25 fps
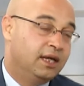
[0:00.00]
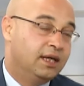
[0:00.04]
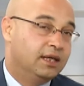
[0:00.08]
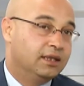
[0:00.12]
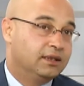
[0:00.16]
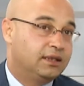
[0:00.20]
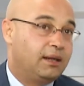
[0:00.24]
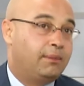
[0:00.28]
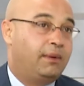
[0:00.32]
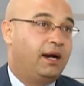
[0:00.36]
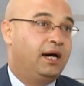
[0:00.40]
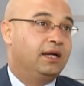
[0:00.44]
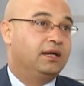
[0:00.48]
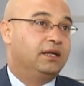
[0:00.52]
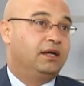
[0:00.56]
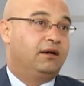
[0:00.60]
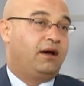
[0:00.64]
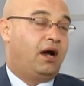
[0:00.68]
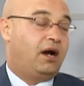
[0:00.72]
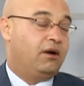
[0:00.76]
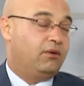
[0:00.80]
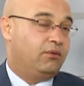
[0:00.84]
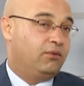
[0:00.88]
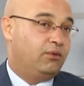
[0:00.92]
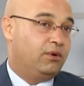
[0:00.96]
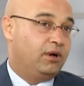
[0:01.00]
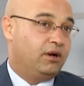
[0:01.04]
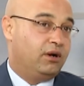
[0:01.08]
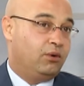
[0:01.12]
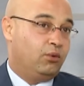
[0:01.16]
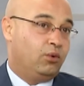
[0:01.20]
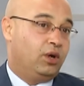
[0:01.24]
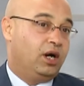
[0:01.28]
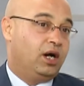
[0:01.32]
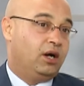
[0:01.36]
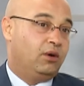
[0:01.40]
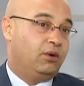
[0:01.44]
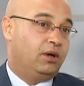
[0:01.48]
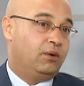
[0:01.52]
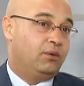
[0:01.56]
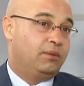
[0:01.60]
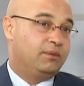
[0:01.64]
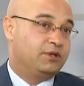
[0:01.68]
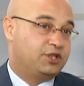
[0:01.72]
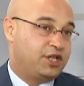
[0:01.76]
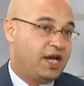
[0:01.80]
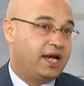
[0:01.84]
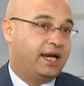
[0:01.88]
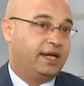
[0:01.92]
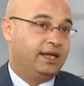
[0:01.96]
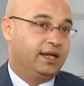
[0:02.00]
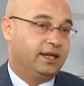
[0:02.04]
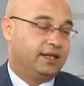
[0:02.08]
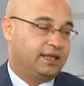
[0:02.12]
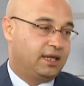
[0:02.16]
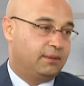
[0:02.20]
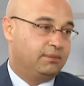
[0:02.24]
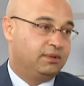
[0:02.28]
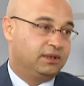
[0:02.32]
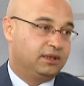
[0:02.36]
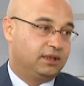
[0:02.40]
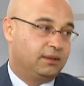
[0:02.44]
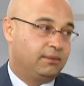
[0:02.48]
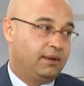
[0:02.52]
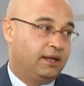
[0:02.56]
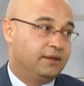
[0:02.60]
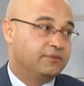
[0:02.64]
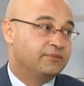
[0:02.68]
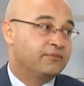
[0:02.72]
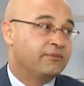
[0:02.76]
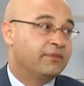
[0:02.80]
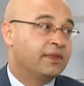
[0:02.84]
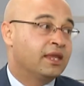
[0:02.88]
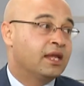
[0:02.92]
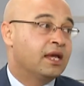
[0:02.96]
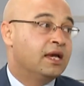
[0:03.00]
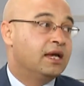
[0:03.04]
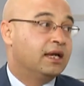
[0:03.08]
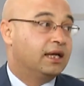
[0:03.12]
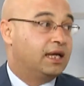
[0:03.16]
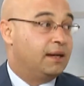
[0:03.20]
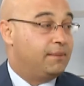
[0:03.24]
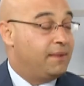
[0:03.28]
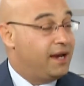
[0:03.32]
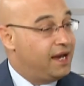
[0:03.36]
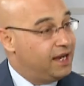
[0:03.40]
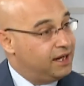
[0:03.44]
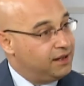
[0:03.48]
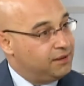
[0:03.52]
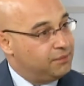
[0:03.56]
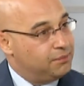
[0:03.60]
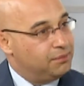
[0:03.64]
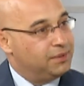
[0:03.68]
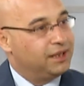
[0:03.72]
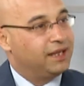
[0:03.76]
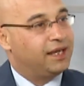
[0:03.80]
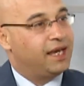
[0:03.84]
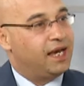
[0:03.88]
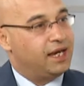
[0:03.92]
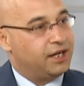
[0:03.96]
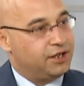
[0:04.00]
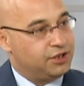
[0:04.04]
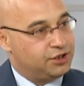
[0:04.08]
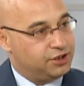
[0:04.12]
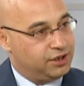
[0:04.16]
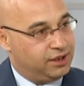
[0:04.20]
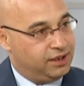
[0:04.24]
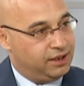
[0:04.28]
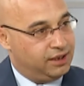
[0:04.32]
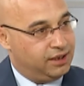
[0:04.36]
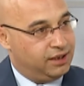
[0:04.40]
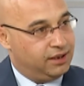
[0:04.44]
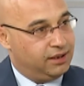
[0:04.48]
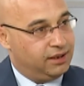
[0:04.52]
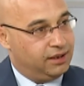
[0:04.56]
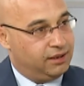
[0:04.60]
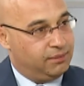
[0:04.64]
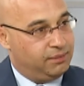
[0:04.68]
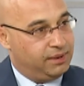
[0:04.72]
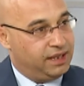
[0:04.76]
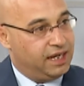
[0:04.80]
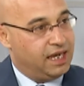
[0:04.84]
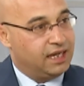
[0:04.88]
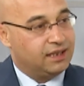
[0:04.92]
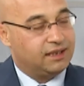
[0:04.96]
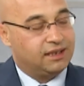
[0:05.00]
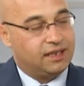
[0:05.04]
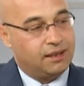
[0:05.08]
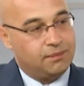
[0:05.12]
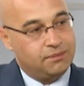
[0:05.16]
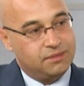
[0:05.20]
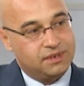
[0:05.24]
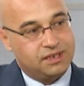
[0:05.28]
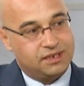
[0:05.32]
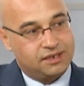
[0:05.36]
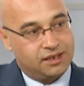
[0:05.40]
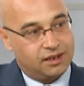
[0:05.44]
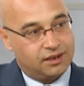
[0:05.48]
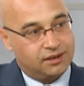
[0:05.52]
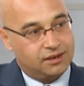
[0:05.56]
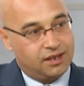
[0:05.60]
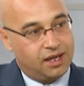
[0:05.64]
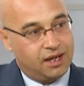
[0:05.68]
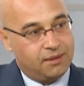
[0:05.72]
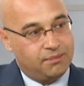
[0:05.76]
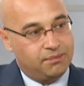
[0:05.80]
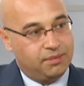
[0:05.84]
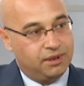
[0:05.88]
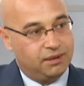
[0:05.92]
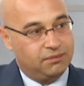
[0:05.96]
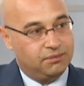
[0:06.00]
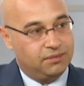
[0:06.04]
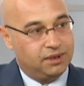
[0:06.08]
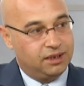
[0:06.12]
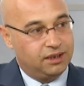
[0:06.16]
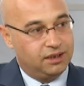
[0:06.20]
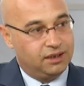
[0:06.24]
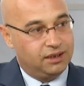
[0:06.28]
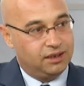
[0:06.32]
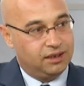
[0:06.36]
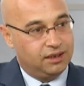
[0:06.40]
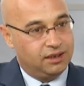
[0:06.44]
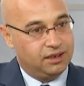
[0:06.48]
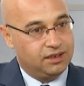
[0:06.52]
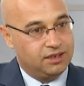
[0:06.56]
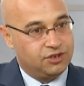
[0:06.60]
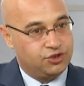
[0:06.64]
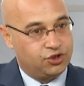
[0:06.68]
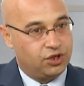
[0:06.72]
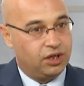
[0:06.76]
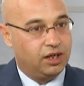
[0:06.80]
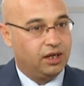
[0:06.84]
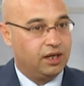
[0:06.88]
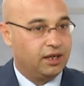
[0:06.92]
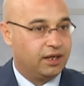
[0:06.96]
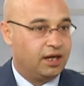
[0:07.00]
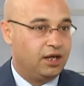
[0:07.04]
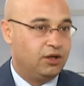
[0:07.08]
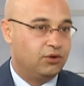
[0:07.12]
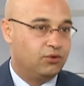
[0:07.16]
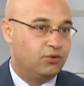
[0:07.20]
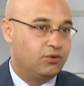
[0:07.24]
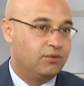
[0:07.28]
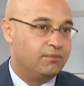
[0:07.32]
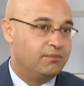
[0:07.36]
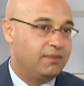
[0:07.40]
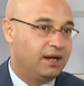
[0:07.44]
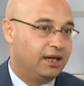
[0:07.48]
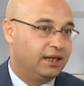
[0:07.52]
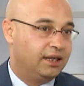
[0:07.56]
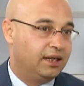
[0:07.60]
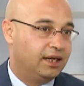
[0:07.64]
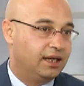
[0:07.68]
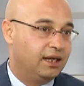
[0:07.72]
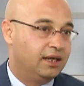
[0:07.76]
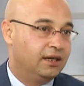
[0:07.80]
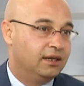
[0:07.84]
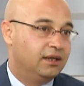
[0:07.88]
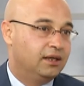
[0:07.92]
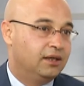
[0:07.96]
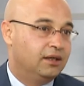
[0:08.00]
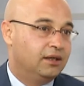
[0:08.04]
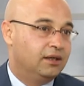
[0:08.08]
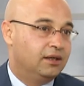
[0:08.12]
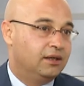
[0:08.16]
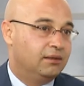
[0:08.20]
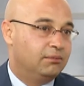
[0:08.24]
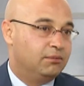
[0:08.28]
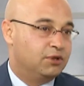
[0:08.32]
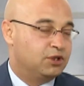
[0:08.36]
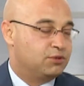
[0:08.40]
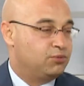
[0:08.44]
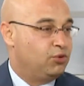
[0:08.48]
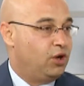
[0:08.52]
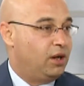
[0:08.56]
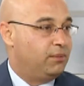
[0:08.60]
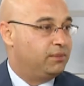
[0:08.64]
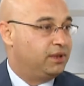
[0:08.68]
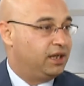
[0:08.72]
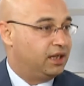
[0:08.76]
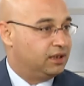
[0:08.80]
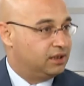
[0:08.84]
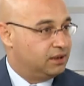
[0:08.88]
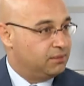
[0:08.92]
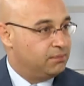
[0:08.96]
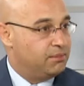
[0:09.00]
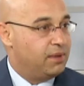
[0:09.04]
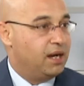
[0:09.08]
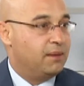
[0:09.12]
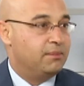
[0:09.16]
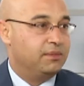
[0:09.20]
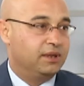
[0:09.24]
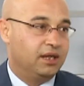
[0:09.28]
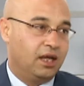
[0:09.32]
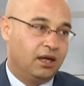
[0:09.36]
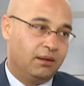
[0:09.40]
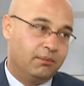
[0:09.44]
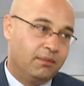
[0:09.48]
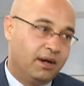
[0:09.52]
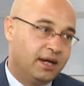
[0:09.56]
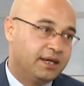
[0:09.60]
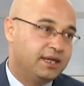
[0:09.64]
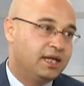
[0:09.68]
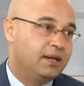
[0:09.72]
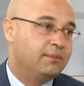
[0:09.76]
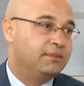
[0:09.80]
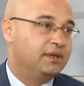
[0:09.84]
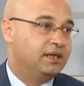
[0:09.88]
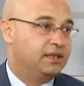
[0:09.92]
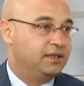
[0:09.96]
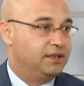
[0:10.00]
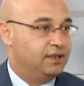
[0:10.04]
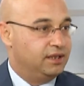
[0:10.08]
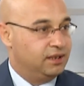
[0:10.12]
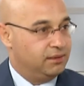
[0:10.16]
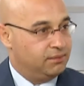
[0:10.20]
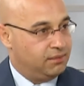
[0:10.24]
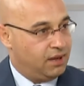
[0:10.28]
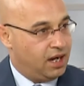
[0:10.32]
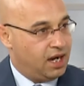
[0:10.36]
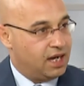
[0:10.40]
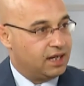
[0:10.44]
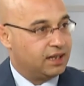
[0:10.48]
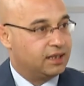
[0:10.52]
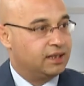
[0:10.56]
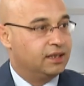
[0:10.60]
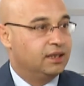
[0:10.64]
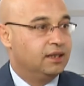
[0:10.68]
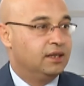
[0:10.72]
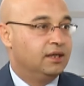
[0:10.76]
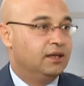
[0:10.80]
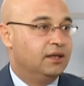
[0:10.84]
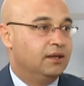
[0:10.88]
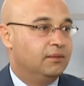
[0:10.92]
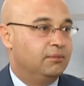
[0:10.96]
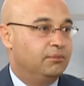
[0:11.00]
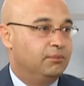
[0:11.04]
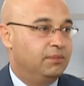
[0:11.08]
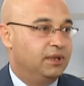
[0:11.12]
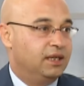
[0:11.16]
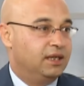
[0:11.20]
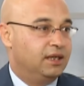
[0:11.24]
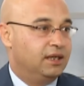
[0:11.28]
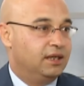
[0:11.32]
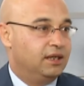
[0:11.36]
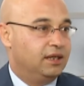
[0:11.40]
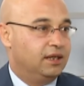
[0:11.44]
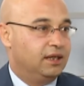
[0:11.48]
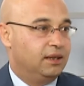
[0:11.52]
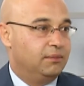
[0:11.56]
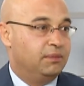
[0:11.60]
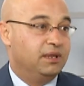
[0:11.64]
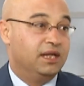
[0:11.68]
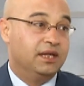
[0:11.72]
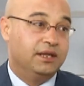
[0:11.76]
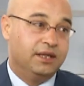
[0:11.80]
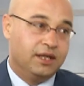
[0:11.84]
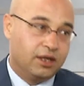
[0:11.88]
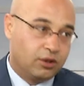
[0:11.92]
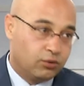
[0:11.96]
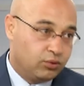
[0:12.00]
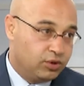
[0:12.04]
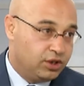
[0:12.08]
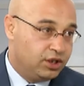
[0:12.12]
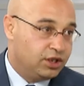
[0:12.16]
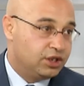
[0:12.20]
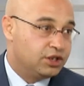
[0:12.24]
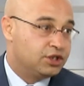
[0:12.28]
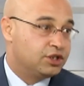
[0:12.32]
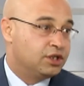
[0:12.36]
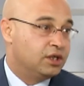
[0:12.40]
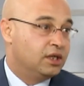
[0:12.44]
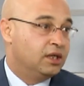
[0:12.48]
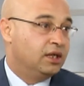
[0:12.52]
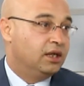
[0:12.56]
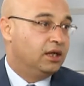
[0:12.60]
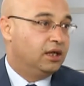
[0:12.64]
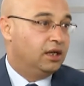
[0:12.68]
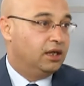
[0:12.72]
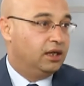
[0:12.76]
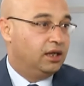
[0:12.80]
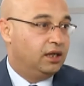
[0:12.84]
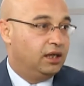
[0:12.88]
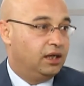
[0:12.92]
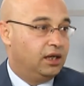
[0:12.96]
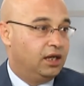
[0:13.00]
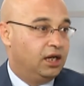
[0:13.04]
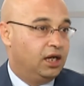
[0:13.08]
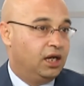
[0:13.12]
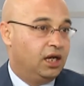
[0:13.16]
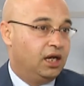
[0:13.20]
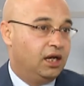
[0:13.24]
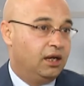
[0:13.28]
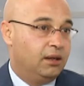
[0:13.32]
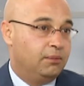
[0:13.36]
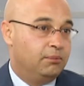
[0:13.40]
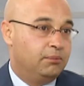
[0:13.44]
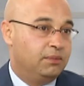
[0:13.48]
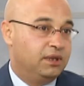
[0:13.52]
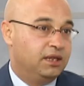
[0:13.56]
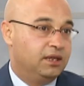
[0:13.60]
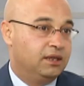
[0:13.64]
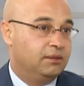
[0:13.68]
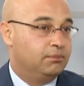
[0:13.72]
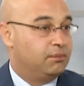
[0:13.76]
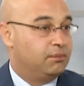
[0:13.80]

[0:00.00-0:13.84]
طبعا أو ومشاكل الكبد طبعا كمان من خارج البلاد تم استقطاب آه، ان شاء الله راح يكون معنا مجموعه من الاطباء من المانيا من الدنمارك من من النرويج آه، من